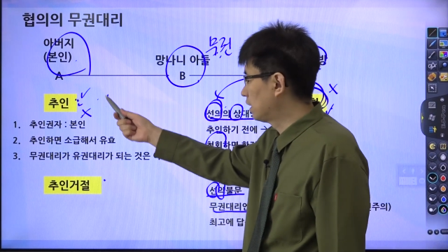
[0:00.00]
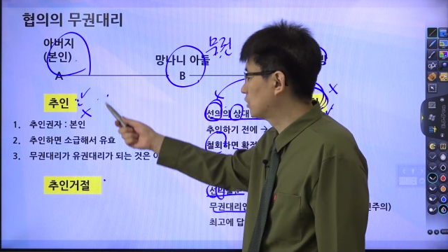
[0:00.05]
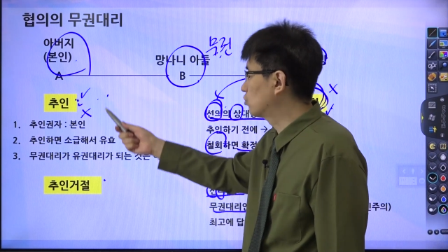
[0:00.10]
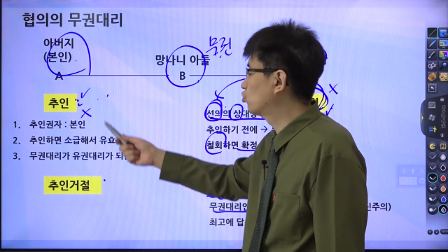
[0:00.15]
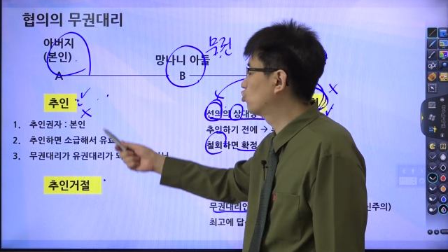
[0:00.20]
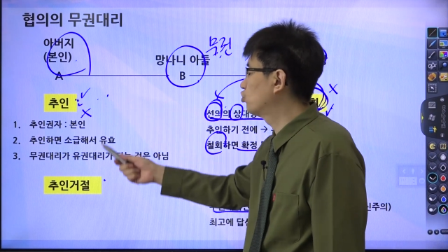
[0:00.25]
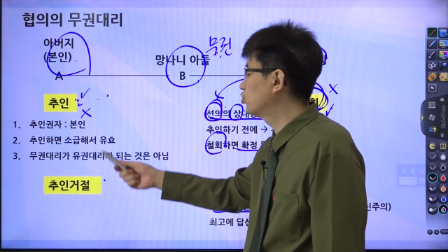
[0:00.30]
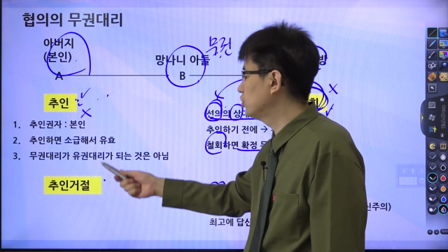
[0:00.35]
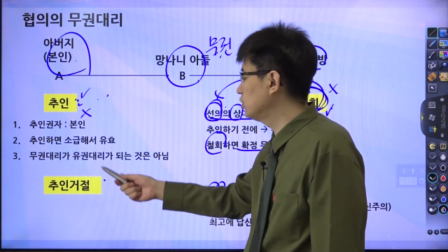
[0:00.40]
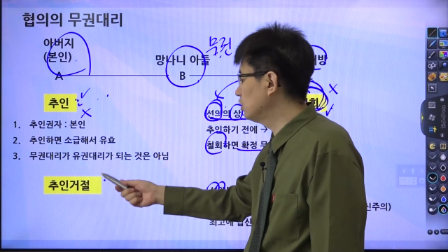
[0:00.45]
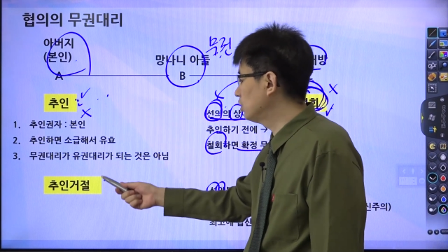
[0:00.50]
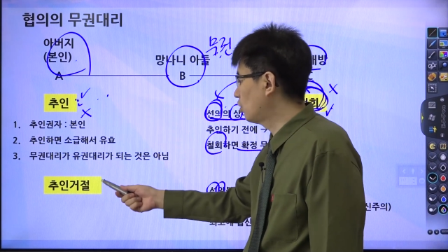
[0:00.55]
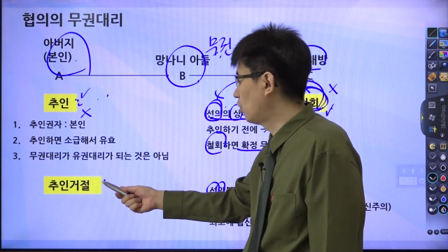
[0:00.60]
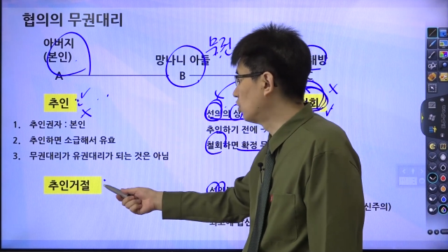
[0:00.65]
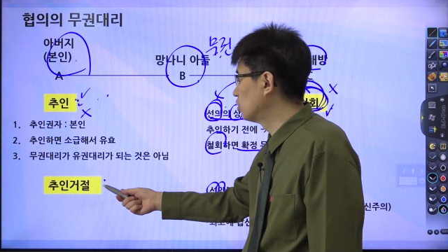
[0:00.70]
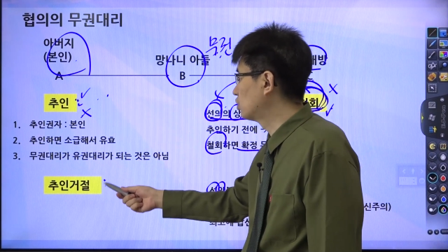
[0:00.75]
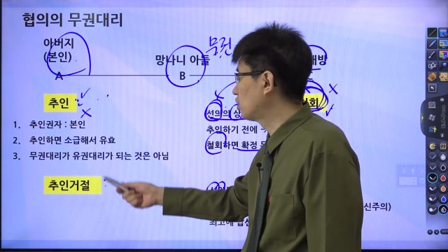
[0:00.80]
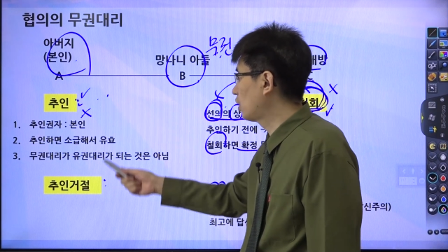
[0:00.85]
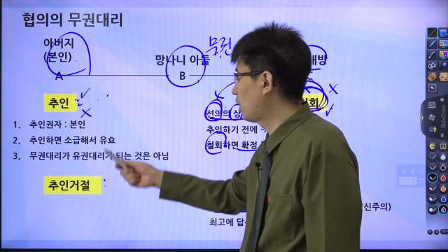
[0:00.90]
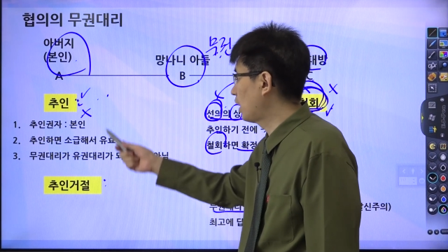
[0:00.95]
나 추인
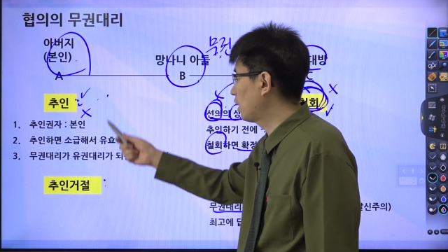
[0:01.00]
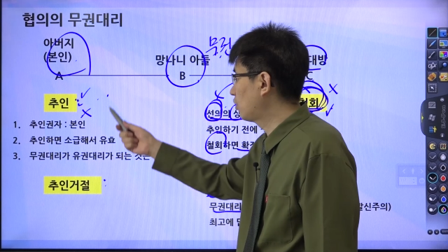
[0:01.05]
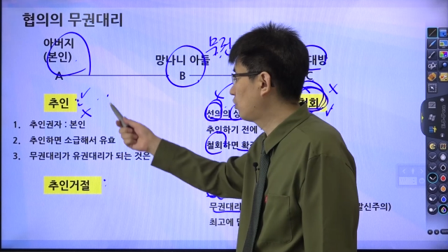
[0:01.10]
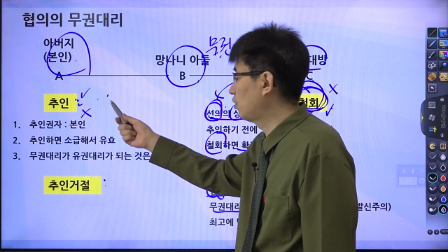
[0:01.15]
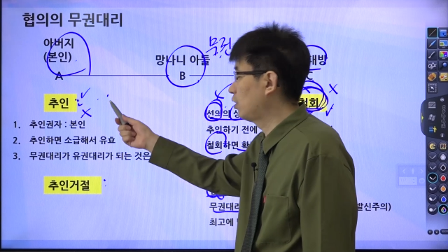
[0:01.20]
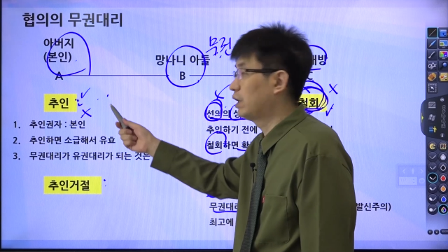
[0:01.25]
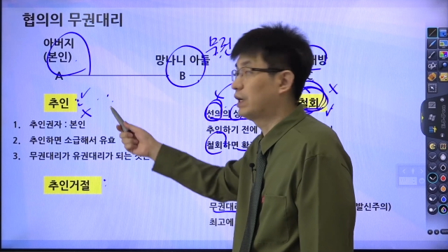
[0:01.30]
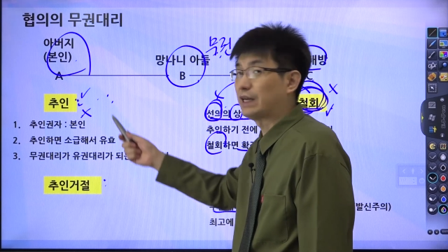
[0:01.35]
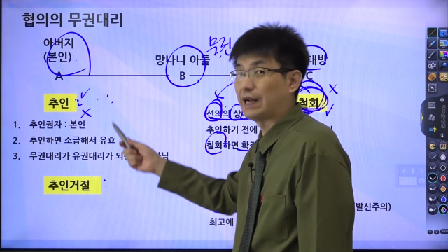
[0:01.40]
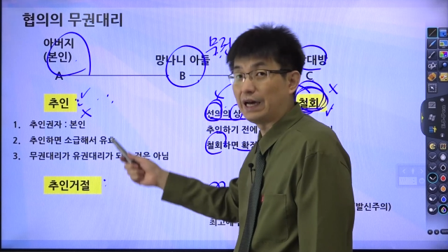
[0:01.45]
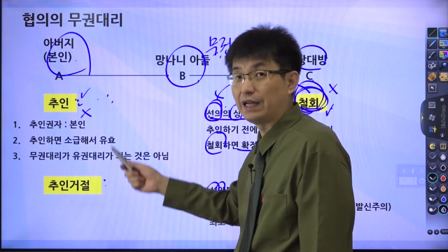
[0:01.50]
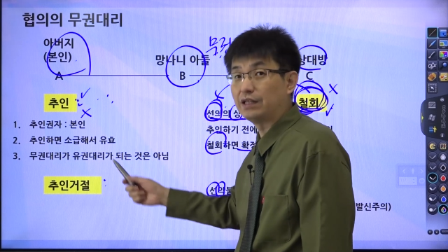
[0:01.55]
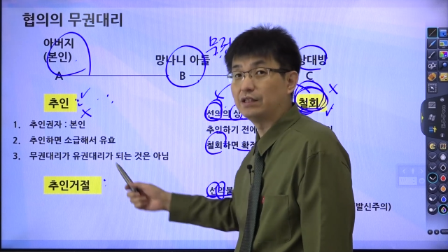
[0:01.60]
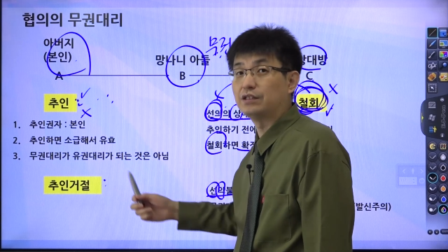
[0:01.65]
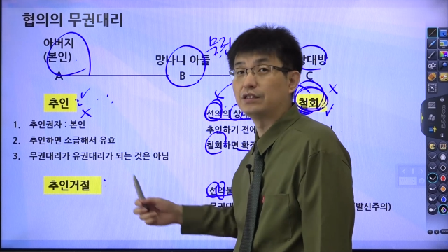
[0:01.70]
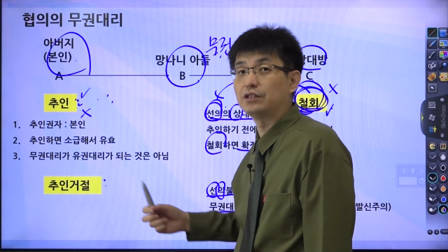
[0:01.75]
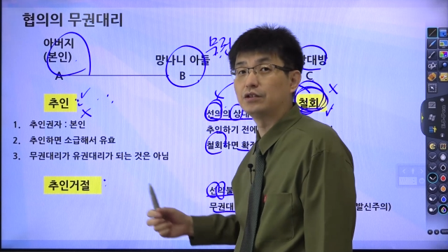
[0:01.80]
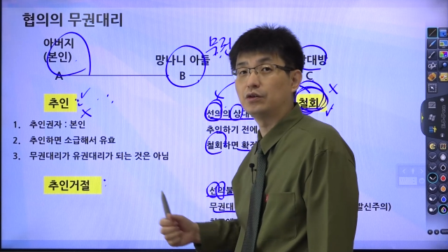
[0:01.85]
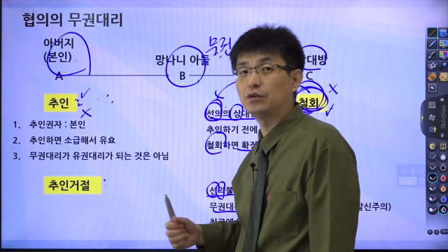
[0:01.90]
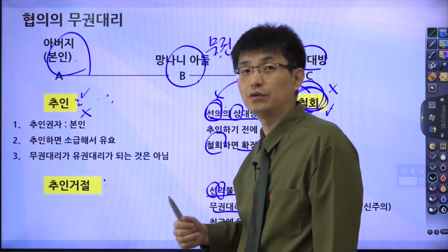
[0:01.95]
거절할 거야 라는
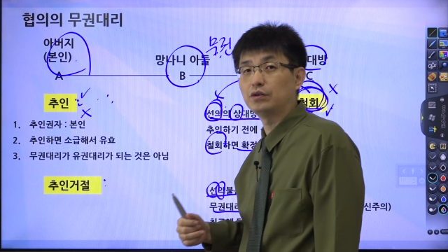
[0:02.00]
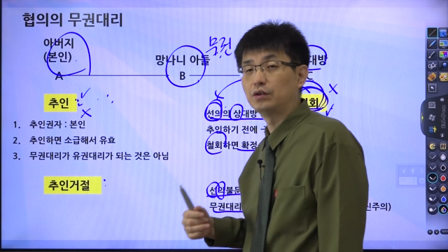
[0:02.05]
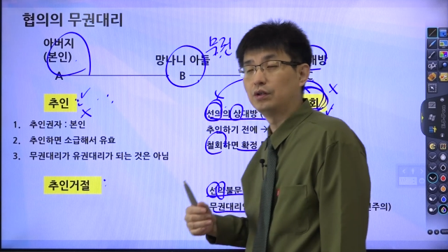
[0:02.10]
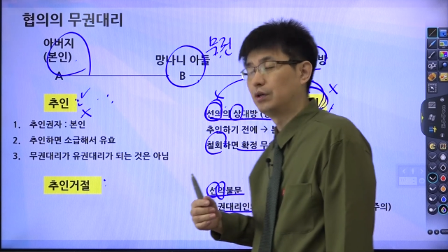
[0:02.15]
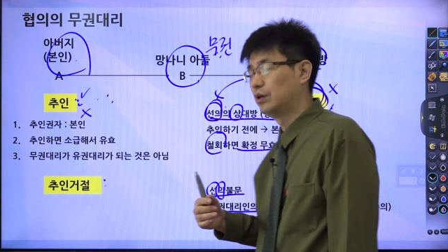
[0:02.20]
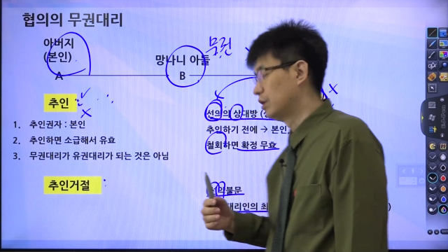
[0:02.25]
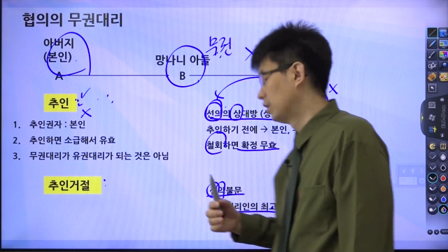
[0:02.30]
이런